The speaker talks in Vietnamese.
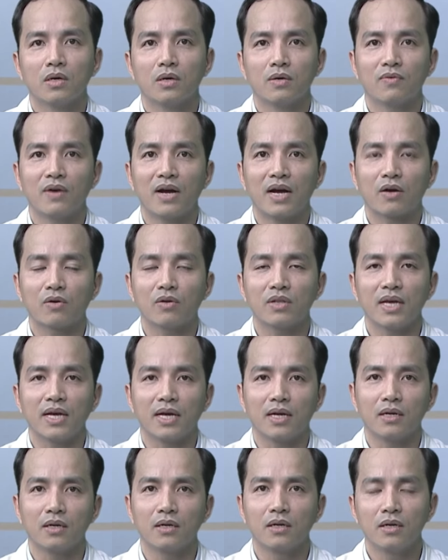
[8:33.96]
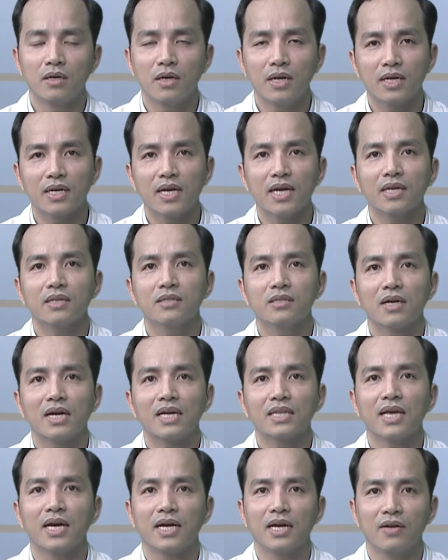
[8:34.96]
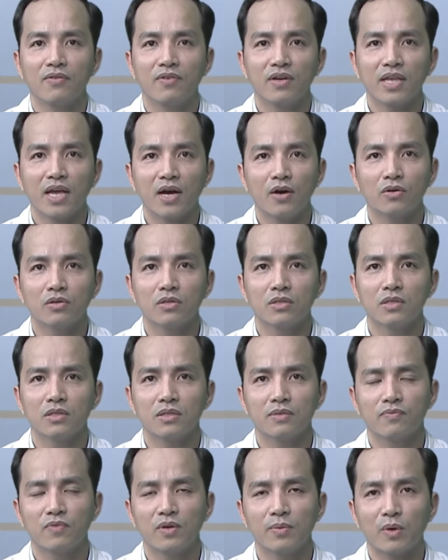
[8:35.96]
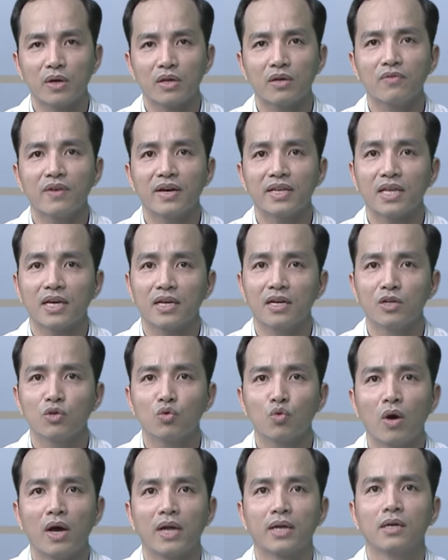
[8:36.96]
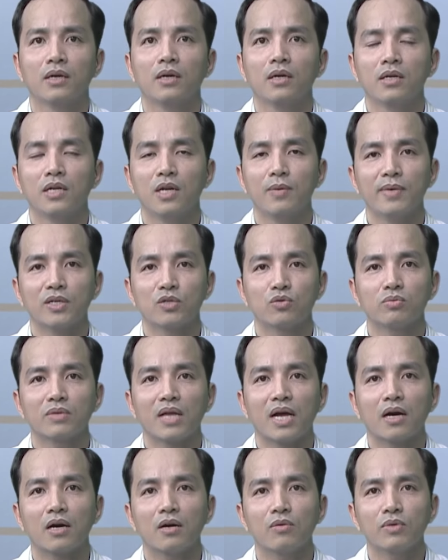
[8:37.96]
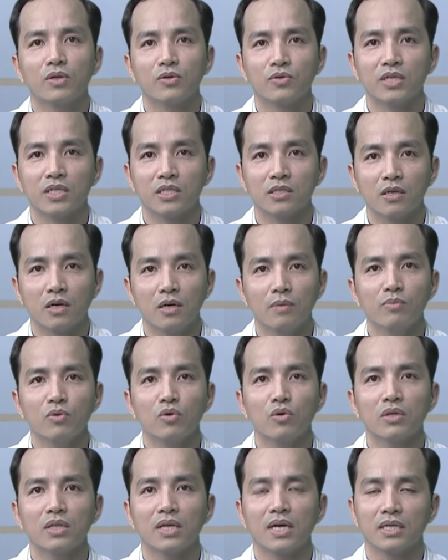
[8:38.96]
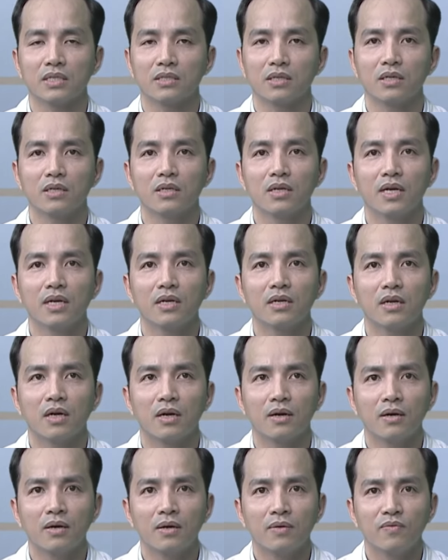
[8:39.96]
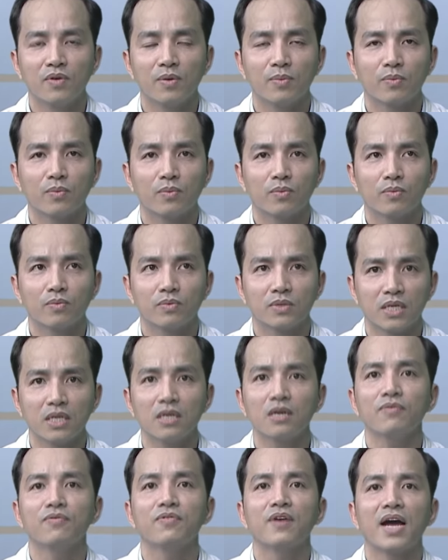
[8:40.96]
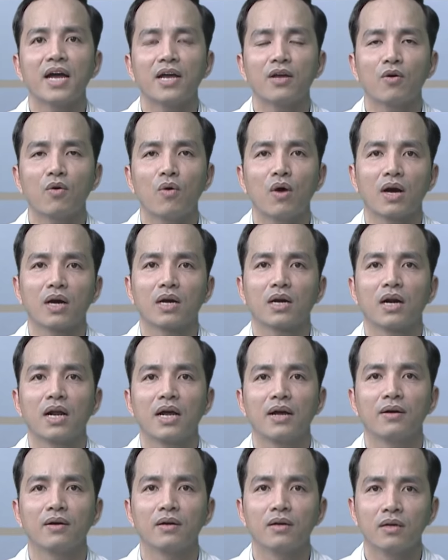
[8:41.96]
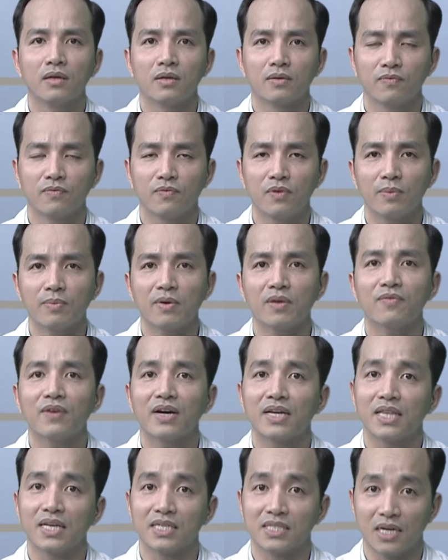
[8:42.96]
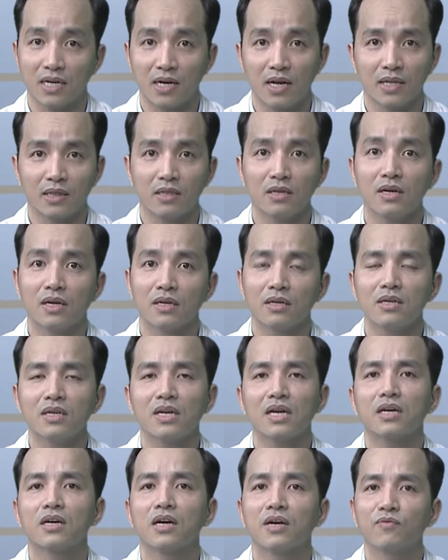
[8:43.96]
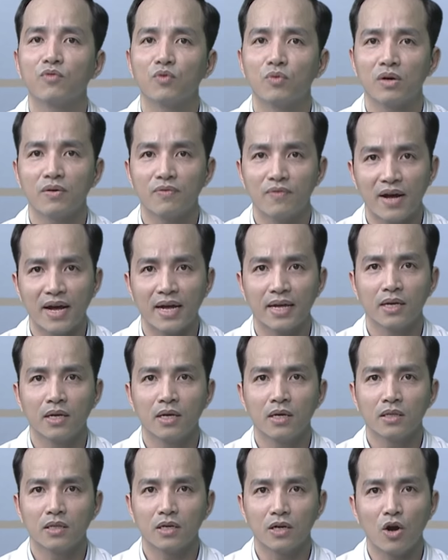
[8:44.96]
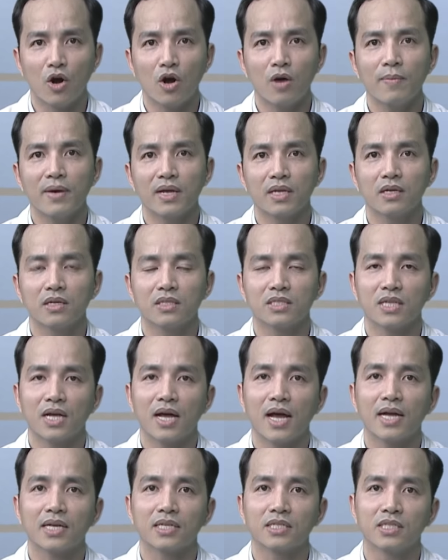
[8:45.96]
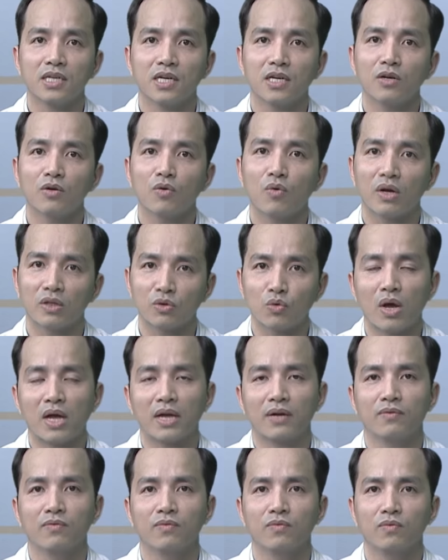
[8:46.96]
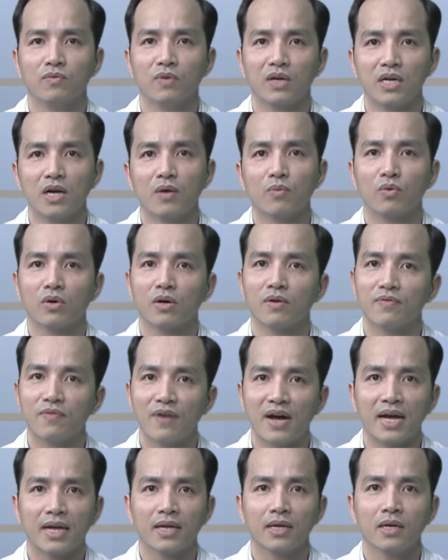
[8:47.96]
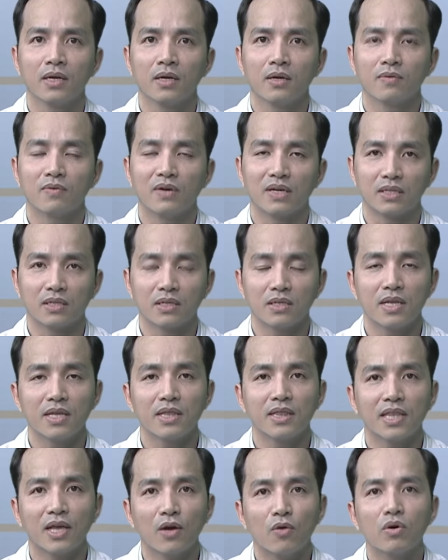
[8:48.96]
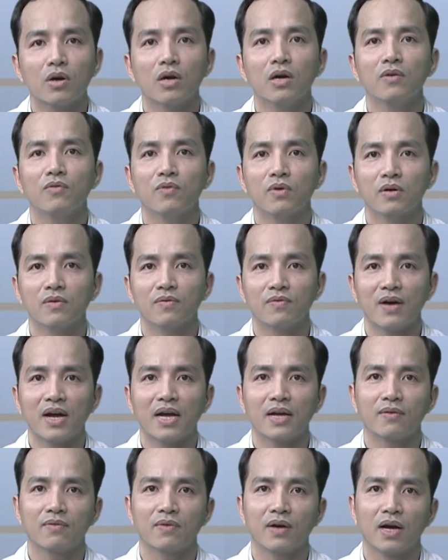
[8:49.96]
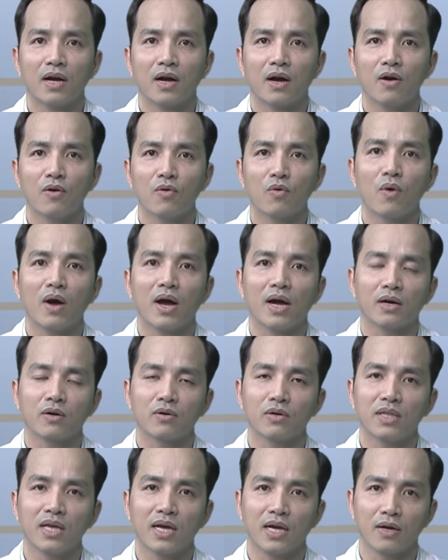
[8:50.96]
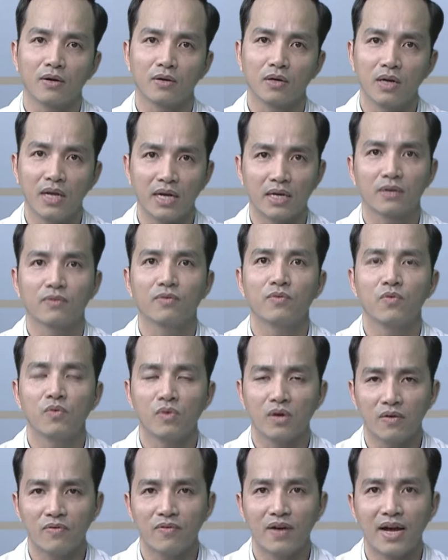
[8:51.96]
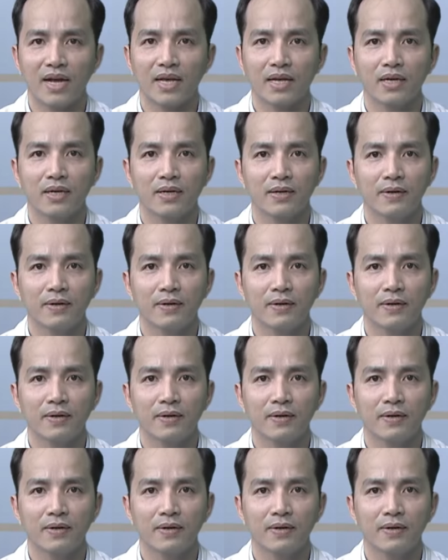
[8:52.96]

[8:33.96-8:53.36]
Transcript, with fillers: và có thể liên kết giữa các thể đấy với nhau như viêm quanh khớp vai thể đơn thuần nếu mà chúng ta không điều trị sớm có thể dẫn đến là viêm dính khớp vai hoặc là viêm khớp vai thể xả liệt tức là đứt các gân vùng khớp vai từ đó bệnh nhân sẽ hạn chế hoàn toàn vận động của khớp vai và dẫn đến teo cơ vùng khớp vai và hậu quả có thể liệt vùng khớp vai